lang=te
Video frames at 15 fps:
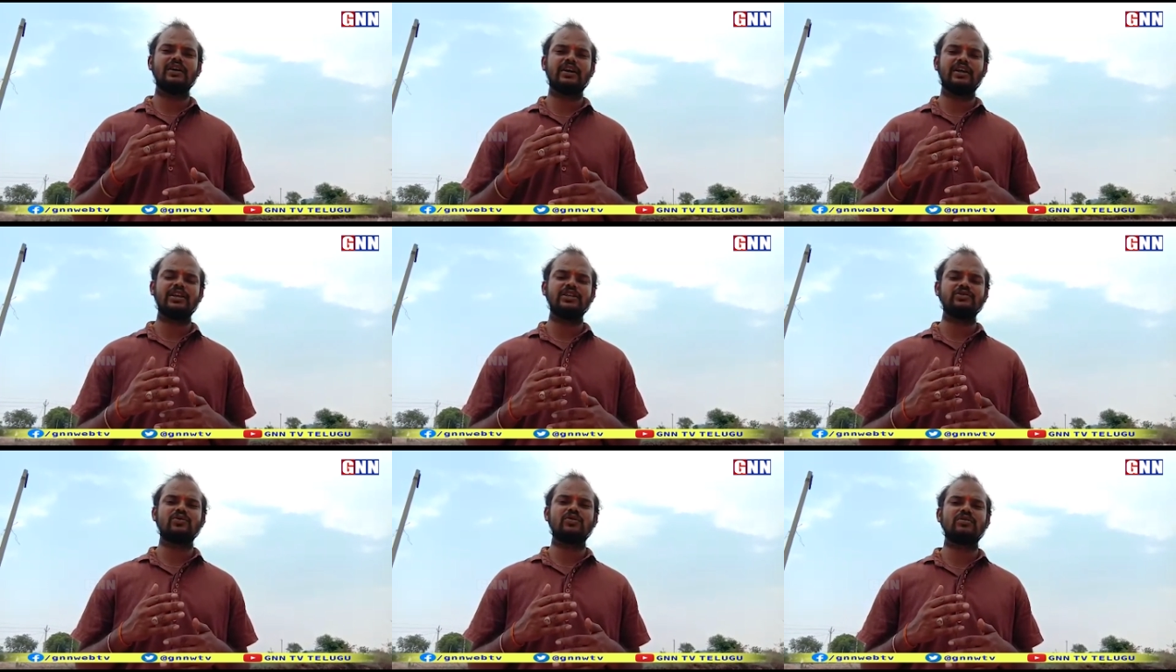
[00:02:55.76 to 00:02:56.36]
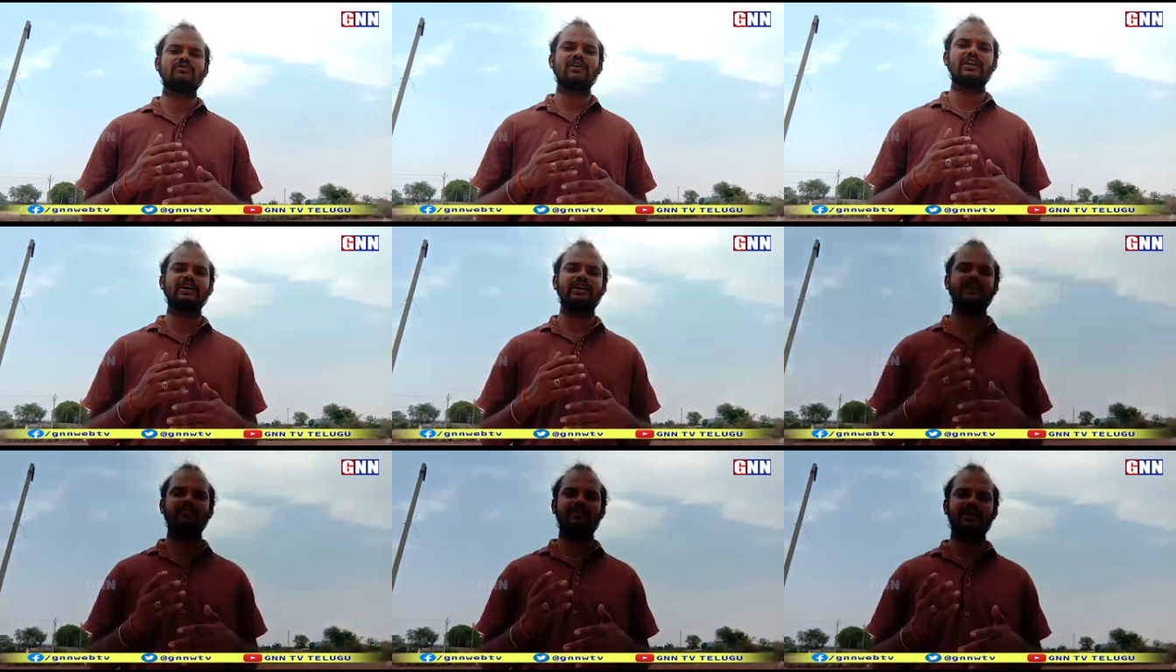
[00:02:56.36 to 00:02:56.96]
గ్రీన్ జోన్
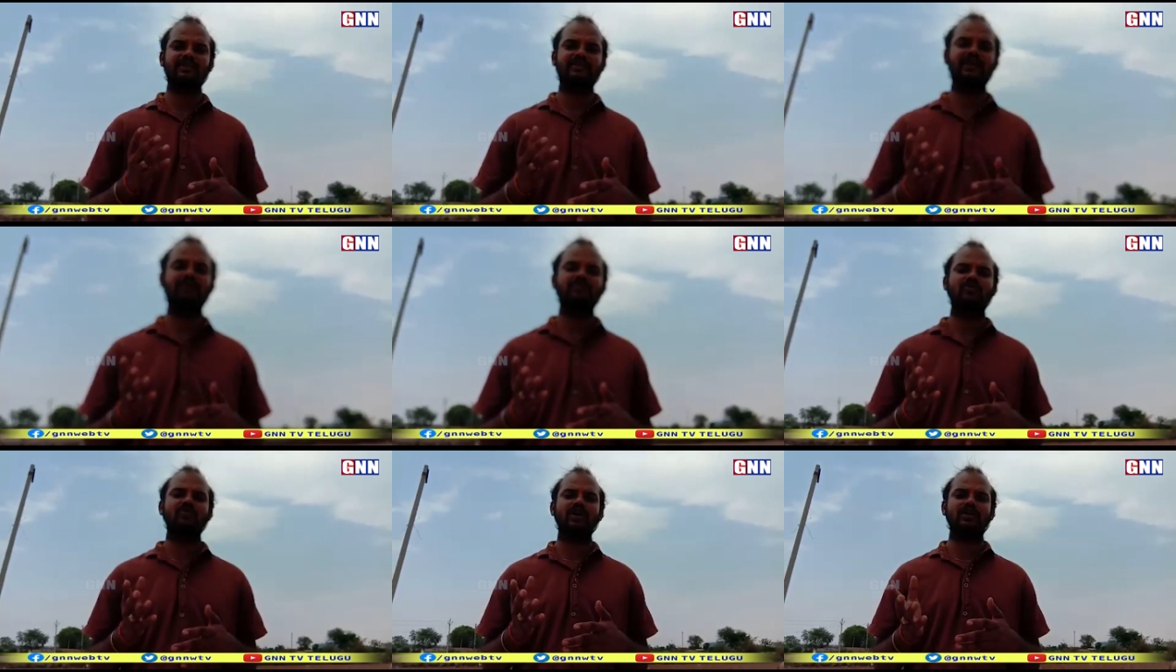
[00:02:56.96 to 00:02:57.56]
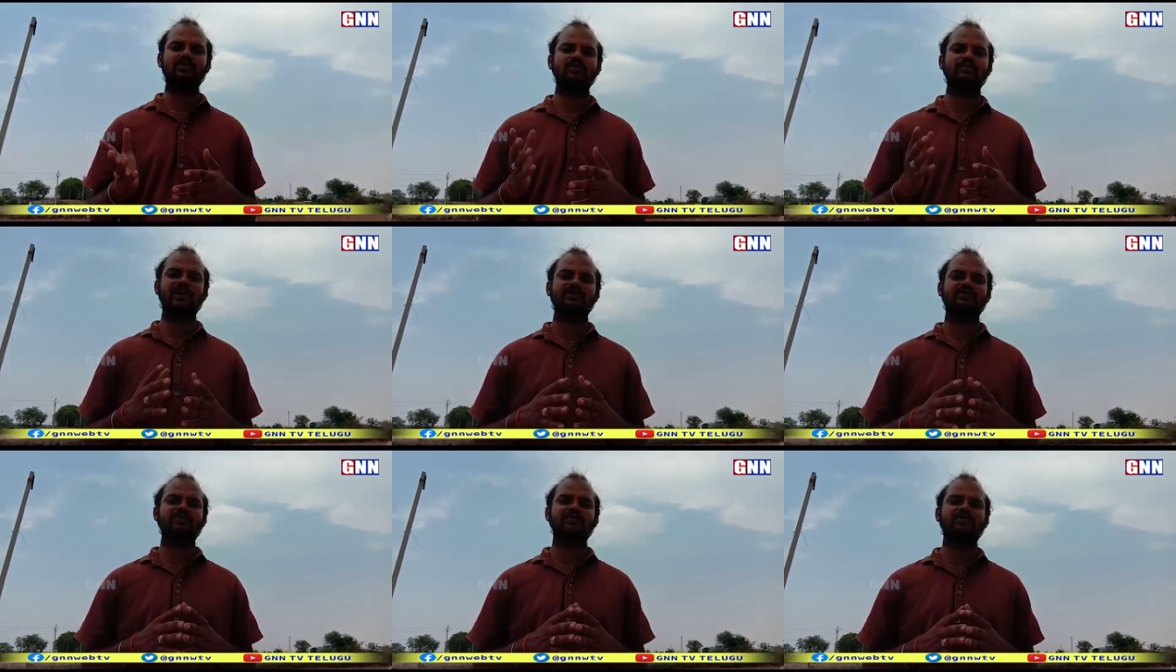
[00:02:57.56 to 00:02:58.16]
వాళ్ళకి మద్యం కూడా
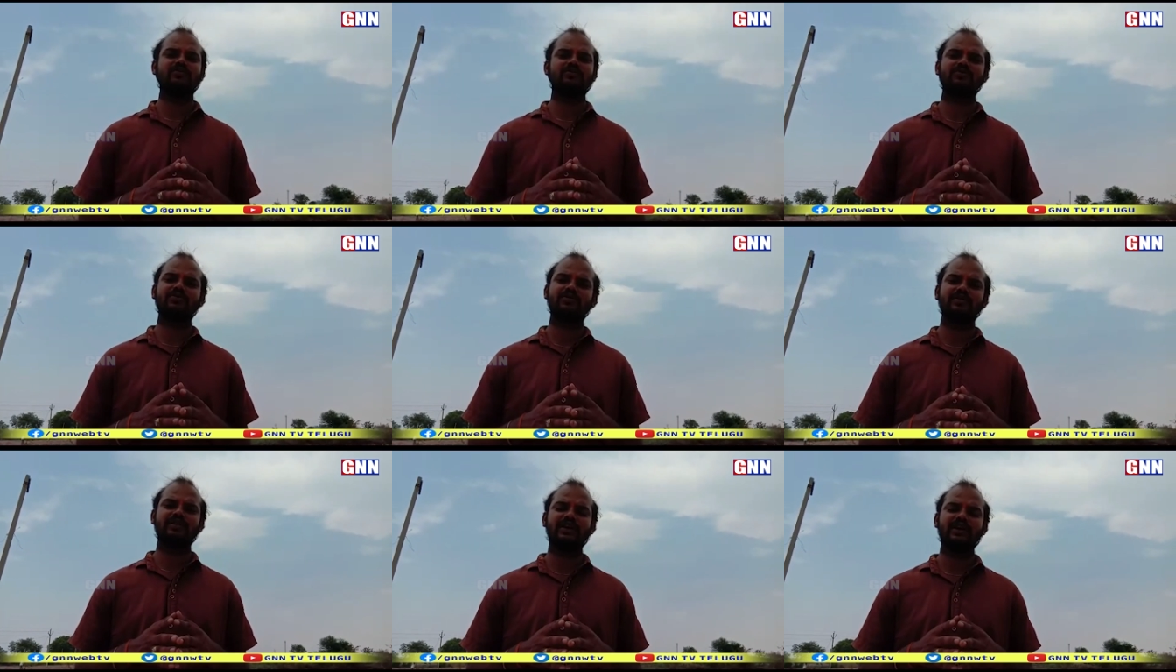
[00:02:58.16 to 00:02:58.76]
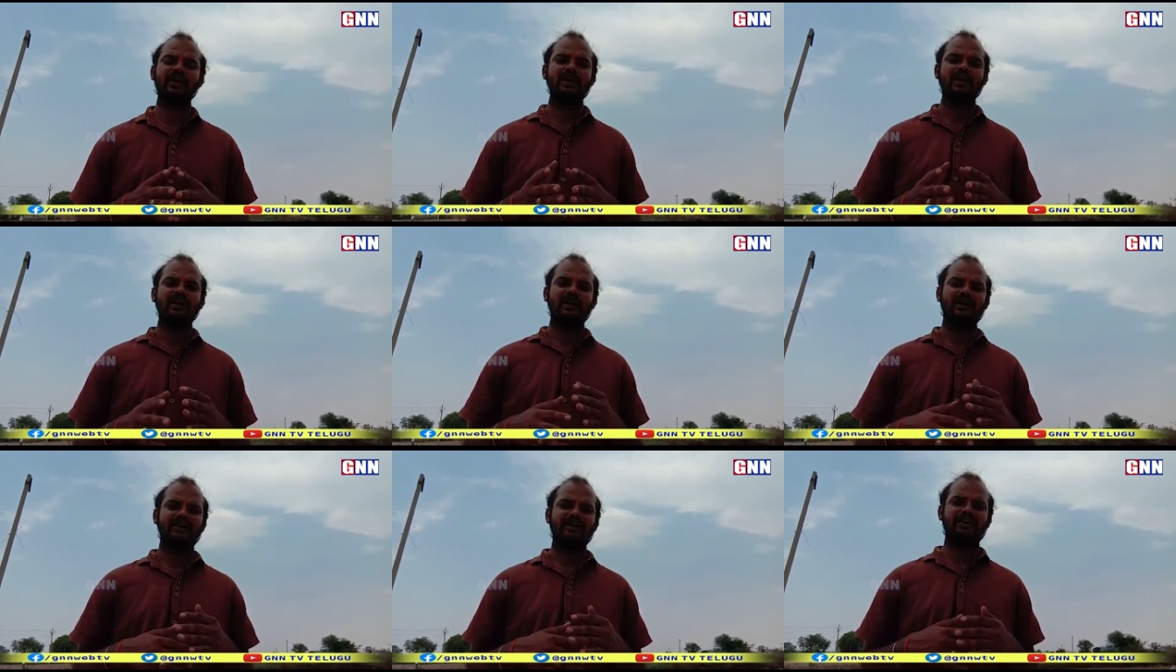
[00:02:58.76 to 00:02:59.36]
అందుబాటులో ఉంటుంది
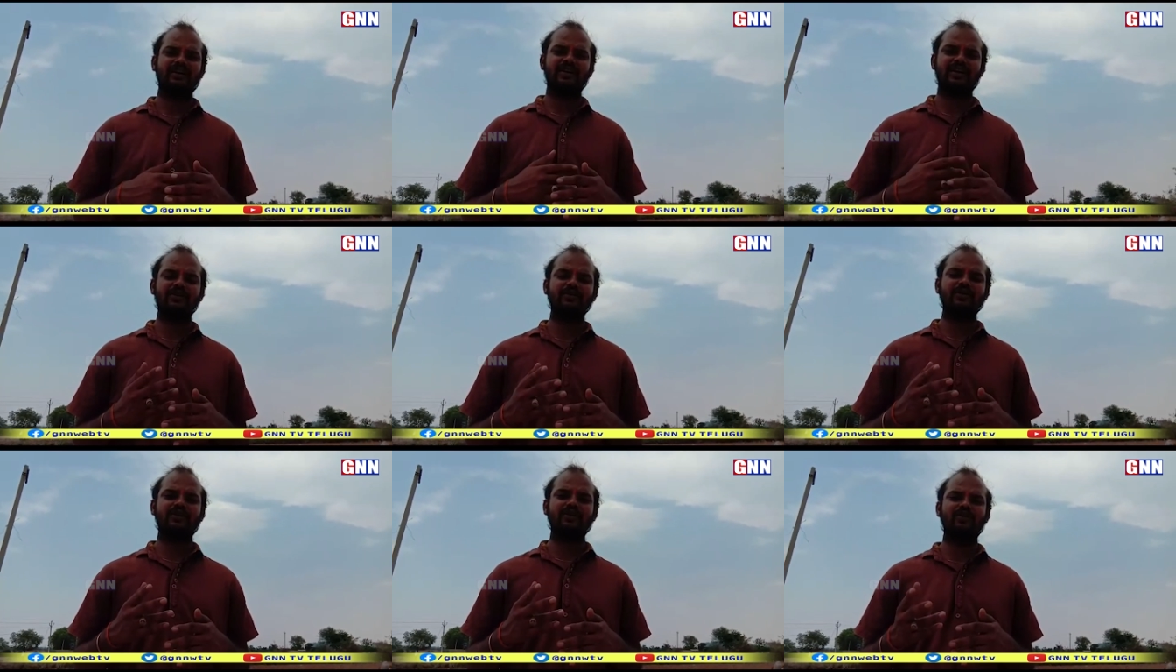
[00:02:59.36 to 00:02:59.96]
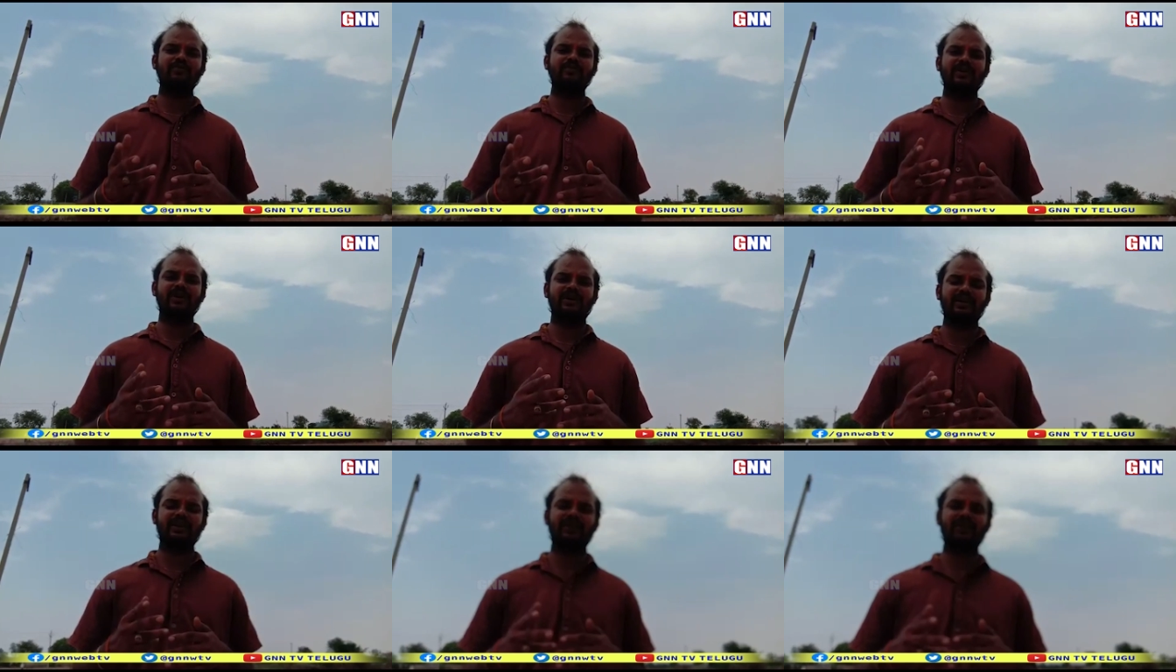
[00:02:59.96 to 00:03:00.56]
రెండు కిలోమీ
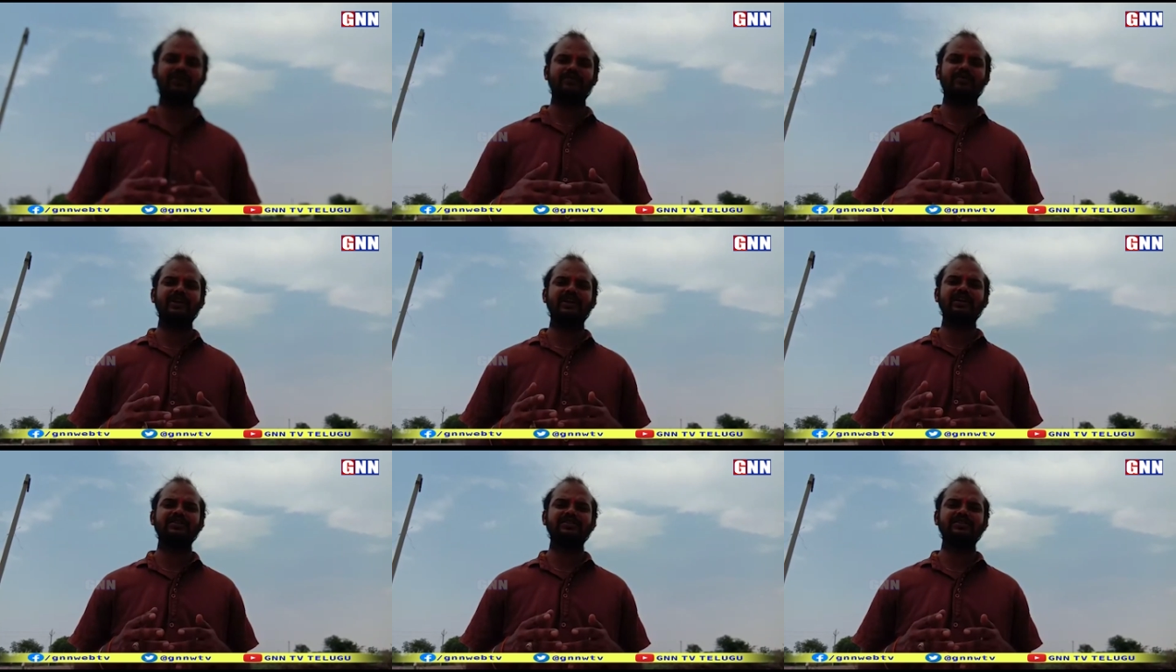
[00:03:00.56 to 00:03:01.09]
అంటే రెండు మీటర్ల